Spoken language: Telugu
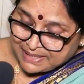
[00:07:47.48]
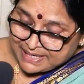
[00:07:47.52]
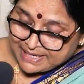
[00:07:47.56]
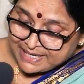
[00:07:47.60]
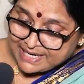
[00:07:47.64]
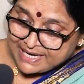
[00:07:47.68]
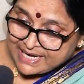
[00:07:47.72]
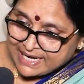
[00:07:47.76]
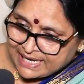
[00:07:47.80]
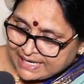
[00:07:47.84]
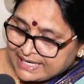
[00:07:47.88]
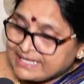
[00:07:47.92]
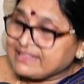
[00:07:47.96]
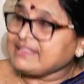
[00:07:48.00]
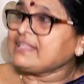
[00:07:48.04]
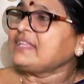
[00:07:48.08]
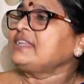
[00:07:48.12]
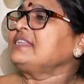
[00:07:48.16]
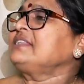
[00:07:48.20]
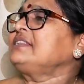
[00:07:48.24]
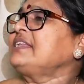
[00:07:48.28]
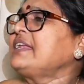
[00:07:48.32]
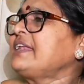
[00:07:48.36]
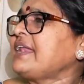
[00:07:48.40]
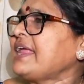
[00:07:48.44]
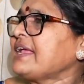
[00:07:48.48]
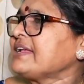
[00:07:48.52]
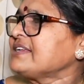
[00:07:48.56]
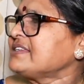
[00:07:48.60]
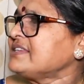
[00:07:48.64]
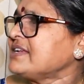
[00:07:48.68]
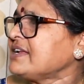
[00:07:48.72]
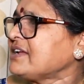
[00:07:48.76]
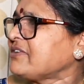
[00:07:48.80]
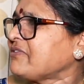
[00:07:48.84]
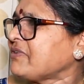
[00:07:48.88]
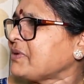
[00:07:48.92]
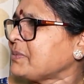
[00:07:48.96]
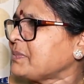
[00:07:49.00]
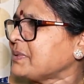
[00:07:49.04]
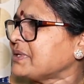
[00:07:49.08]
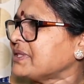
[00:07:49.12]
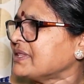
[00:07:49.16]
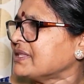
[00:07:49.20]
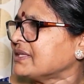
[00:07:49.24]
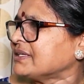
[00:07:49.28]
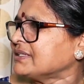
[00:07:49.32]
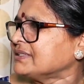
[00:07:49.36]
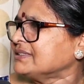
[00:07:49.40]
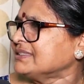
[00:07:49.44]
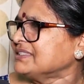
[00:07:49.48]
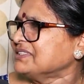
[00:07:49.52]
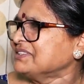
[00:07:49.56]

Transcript: పన్నెండు అయిన తర్వాత టెన్షన్ ఎక్కువైపోయింది